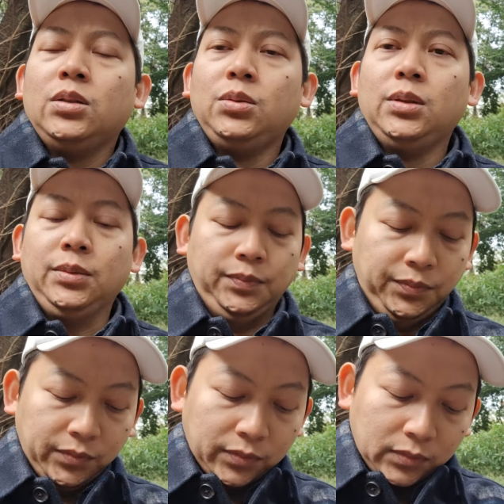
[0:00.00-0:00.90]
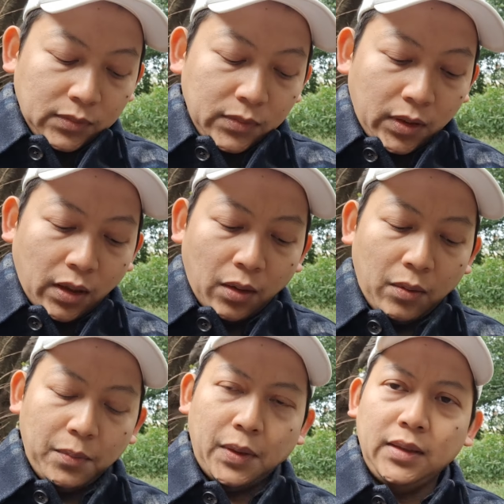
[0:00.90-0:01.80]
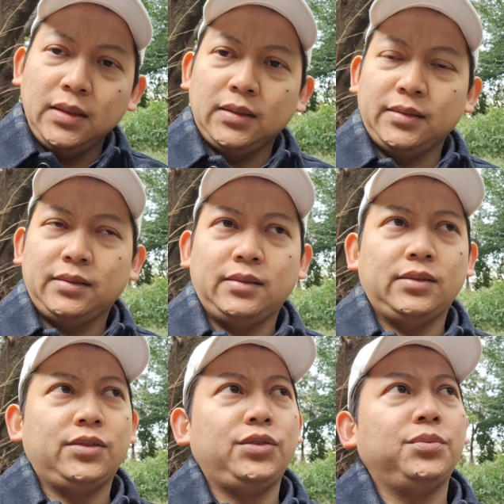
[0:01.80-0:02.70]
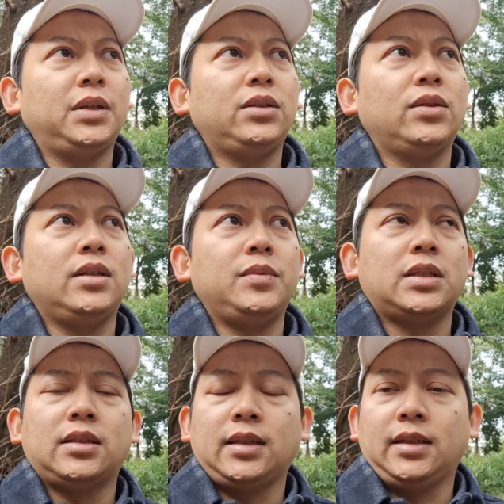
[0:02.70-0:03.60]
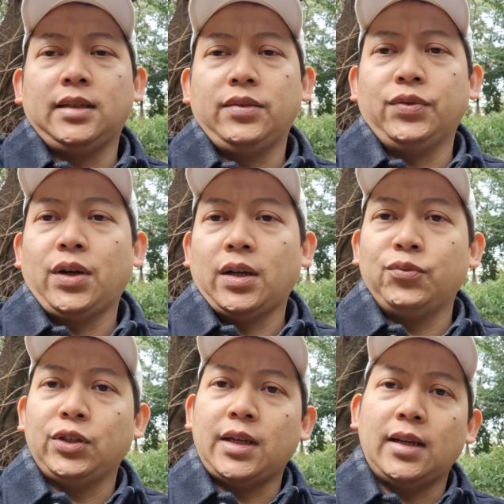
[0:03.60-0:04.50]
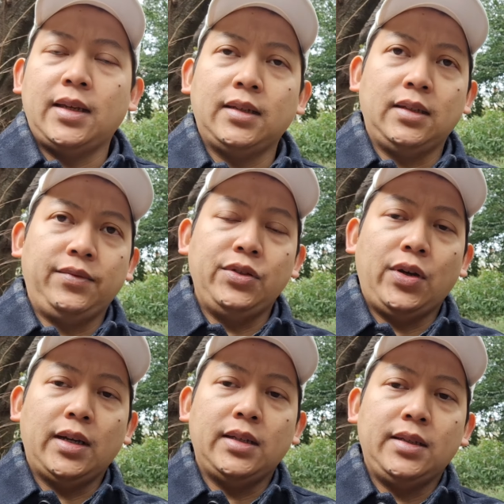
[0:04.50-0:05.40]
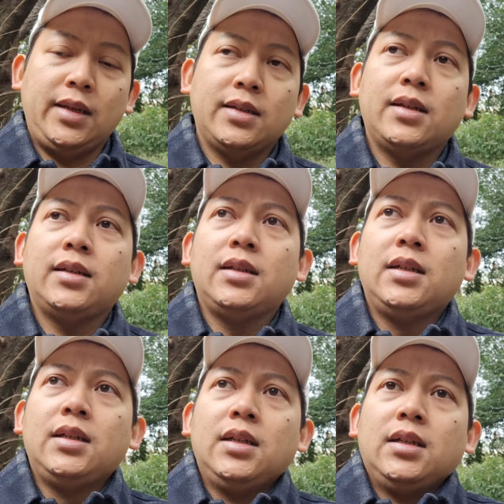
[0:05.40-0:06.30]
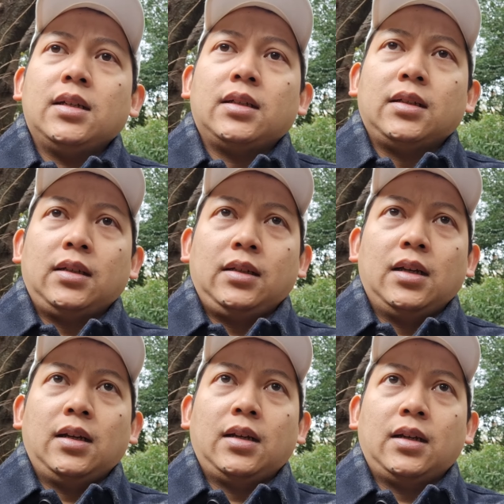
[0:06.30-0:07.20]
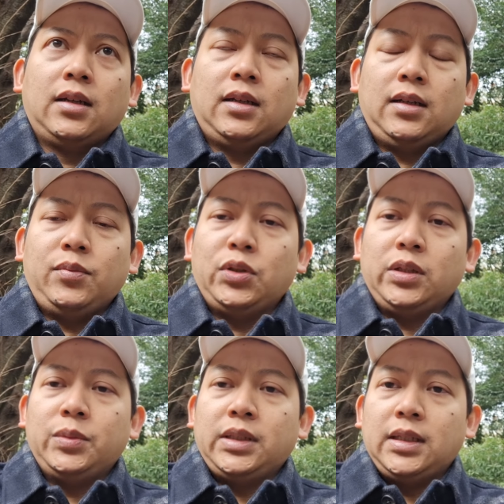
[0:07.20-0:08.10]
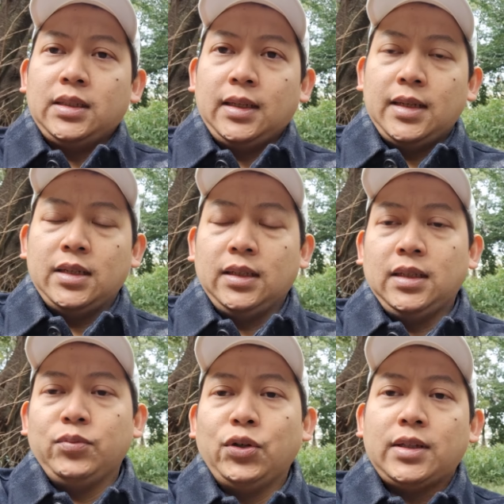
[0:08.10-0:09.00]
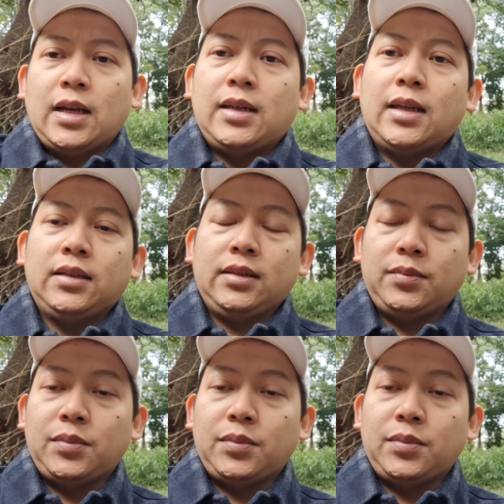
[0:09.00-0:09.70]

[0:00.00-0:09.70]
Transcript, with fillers: uh, paling cuma itu aja yang bisa saya infokan buat kalian di video kali ini ya nggak bosan-bosannya saya ngikutin buat kalian